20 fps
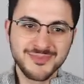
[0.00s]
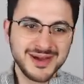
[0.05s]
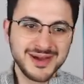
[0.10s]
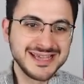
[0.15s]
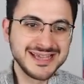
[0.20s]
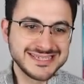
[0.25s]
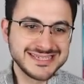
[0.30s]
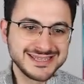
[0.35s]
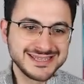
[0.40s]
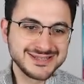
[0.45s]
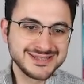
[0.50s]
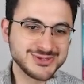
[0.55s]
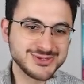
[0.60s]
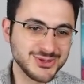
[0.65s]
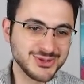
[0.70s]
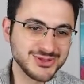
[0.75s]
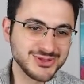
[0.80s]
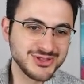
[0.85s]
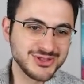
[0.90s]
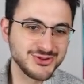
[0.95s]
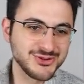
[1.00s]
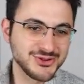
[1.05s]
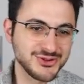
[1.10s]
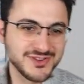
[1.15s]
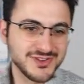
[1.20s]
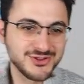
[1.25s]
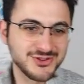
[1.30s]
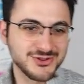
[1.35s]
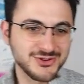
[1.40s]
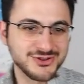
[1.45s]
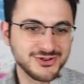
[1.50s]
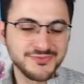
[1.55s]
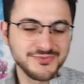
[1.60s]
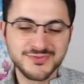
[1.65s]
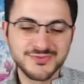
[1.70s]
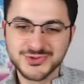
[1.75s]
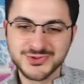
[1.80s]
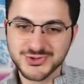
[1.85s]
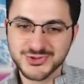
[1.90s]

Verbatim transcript: Mayıs'ın sonuna doğru veriyorum.